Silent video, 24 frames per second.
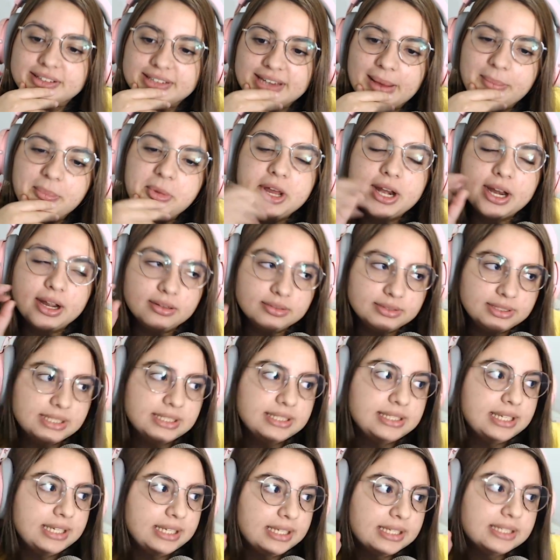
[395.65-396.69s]
Na moral, vocês
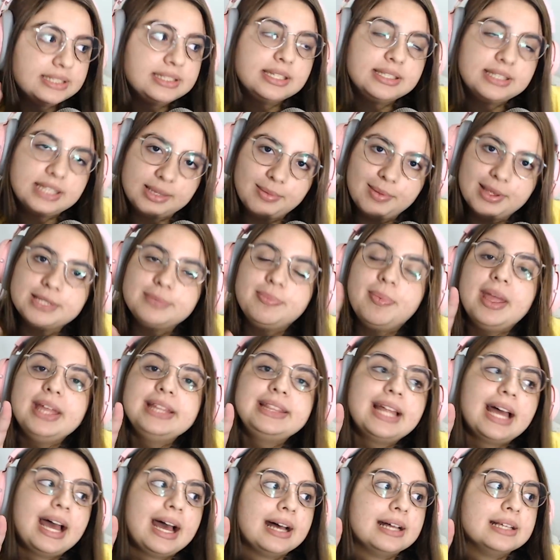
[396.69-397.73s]
têm que, vocês têm que me
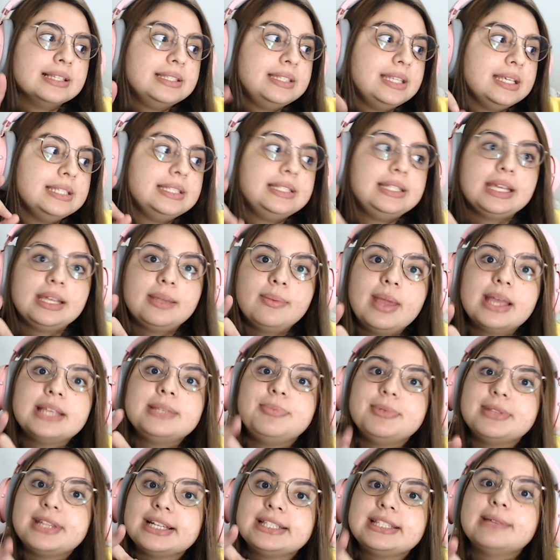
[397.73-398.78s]
respeitar. Vocês têm que me
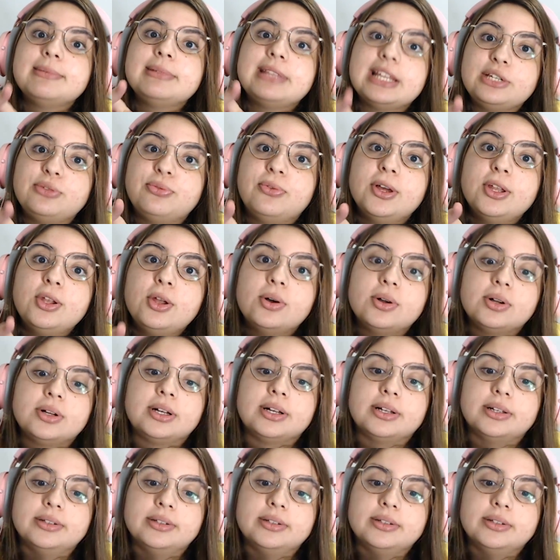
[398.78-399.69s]
respeitar que essa metade foi louca.